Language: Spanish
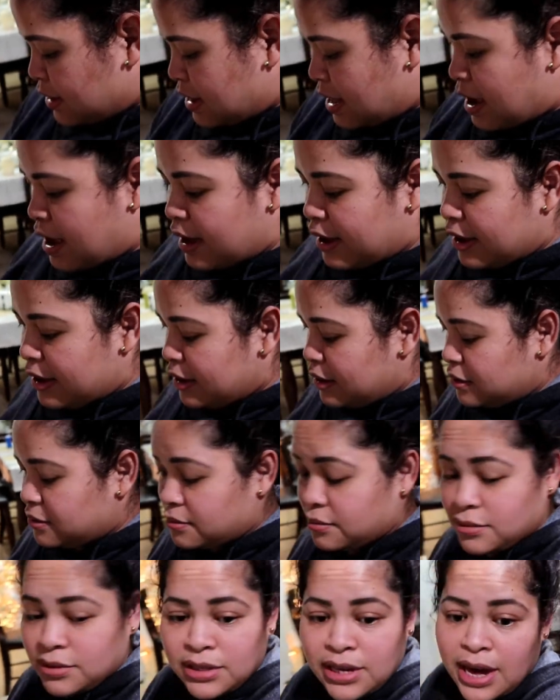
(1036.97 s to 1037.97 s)
de ahí
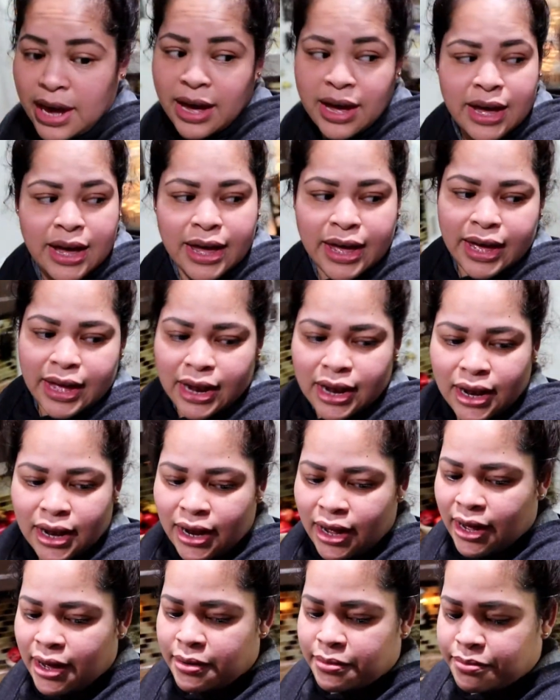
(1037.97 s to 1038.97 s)
ya,
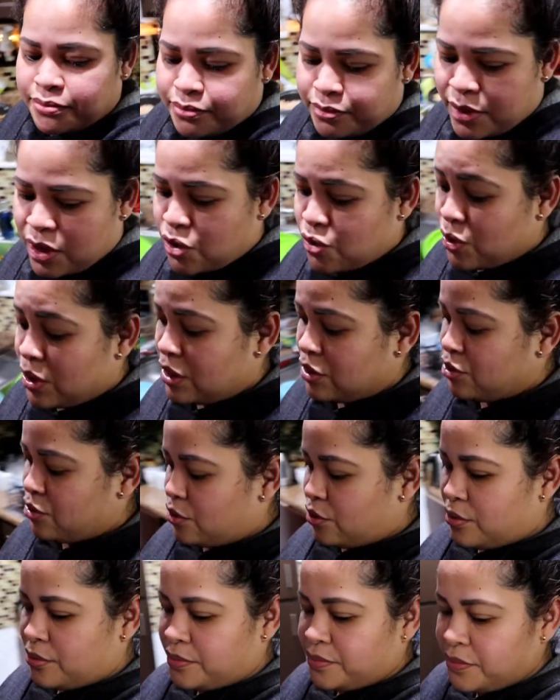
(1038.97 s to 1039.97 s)
él me ayuda en
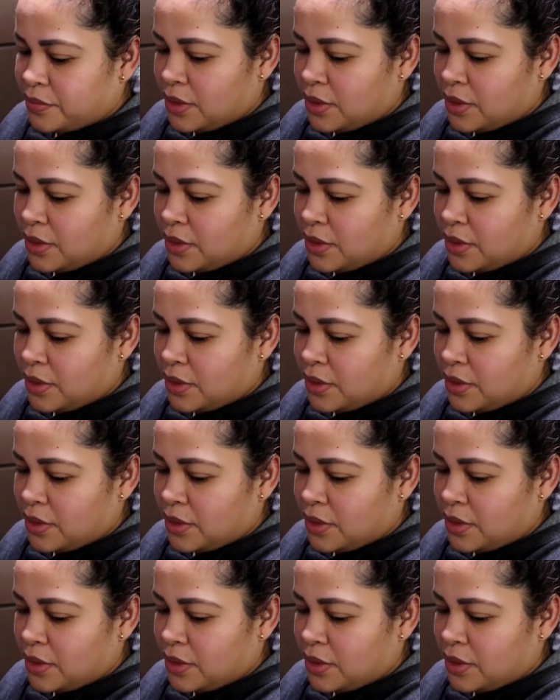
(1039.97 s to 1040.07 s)
todo.